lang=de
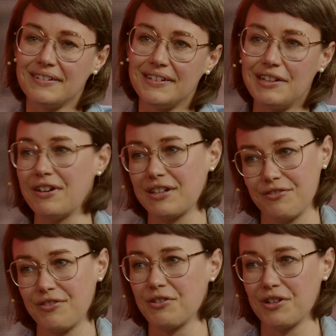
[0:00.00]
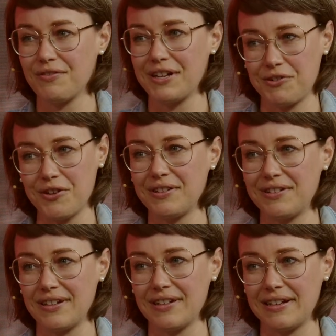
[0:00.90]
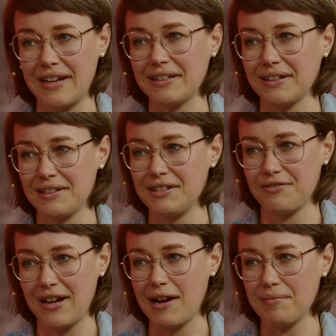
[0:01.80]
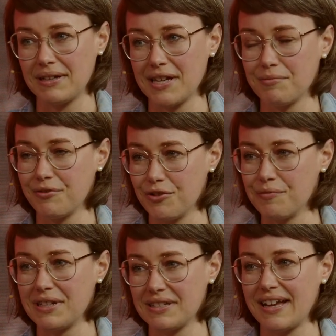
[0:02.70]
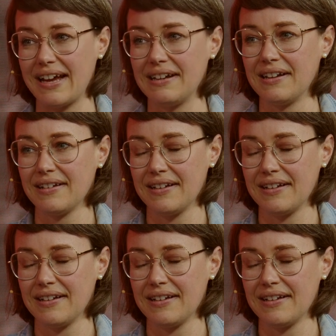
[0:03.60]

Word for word: Ilwerke VKW könnte ein attraktiver Arbeitgeber für mich sein.